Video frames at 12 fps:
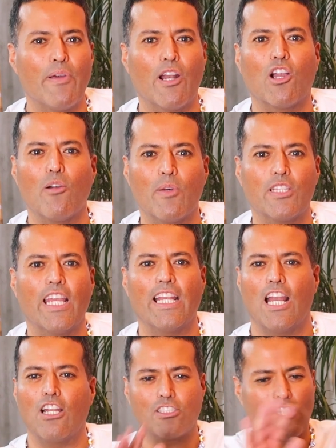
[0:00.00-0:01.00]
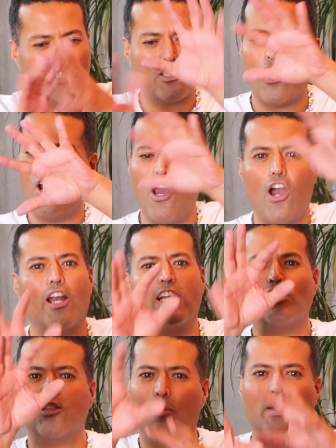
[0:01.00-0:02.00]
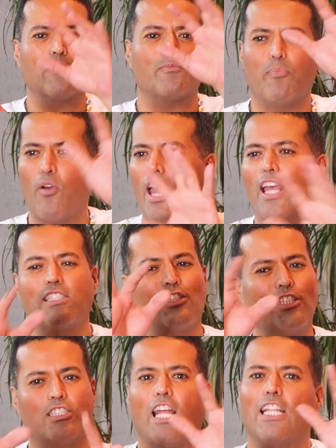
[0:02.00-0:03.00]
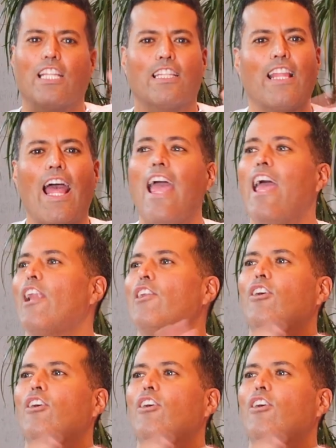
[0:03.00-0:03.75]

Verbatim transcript: Pero como tiene los dos colores sobreexpuestos, ta, ta, ta,